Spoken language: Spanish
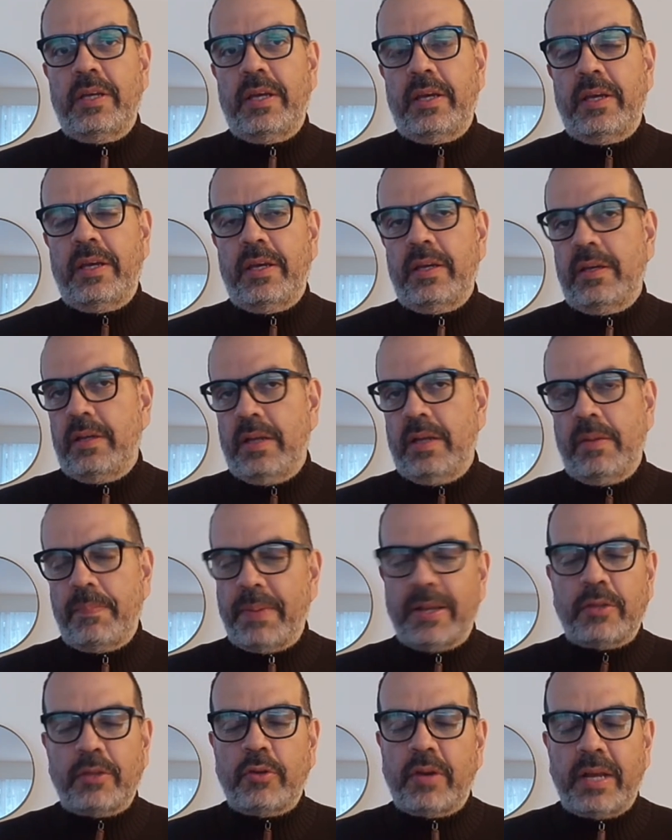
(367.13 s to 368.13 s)
eh, el
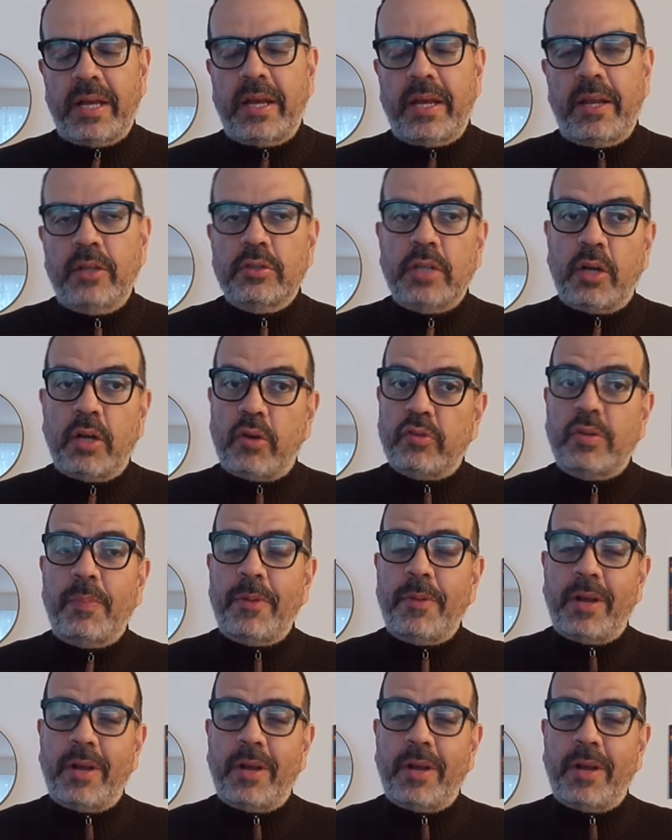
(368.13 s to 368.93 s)
partido requería otra cosa.